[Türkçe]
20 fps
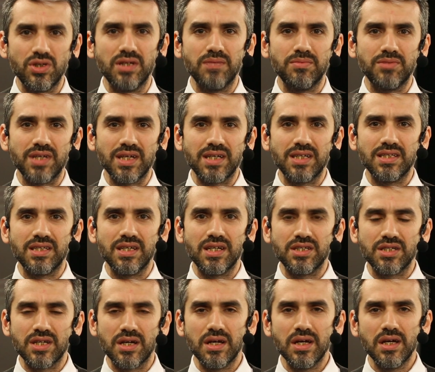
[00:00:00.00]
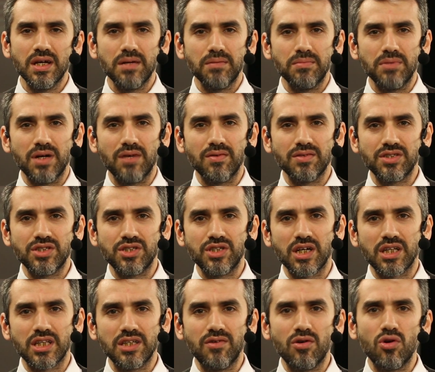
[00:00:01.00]
28 derece bir hava
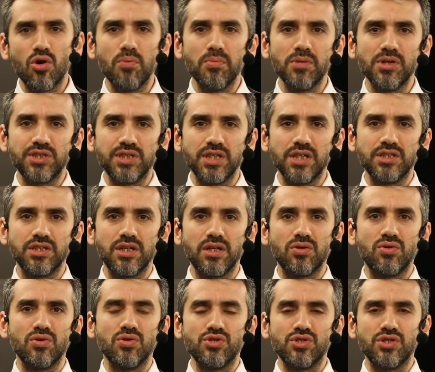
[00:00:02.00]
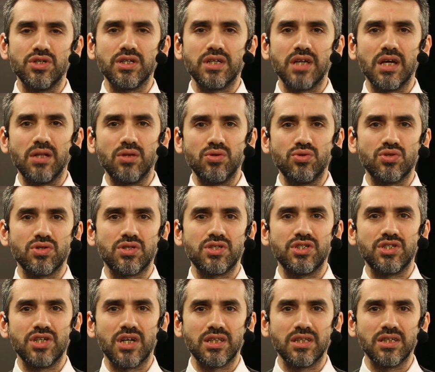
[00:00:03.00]
sıcaklığı var. 15 derecede gün içindeki en düşük
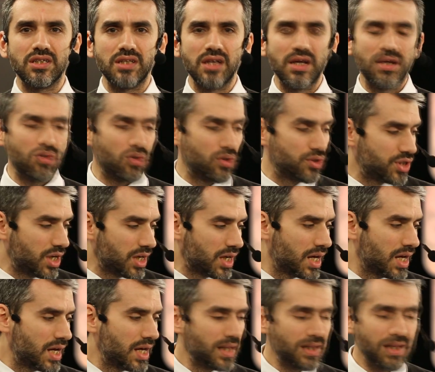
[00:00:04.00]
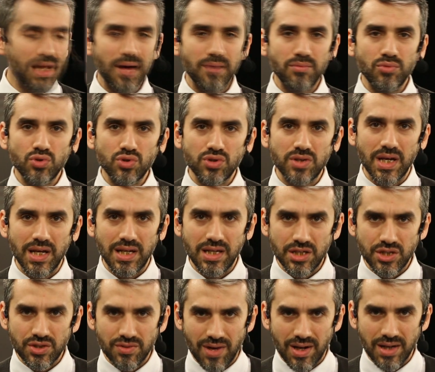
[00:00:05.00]
sıcaklık değeri olacak. Nem
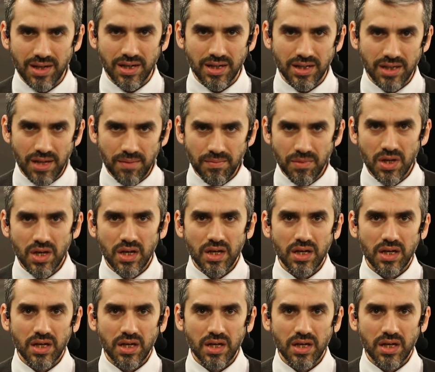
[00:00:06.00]
%50 civarlarında.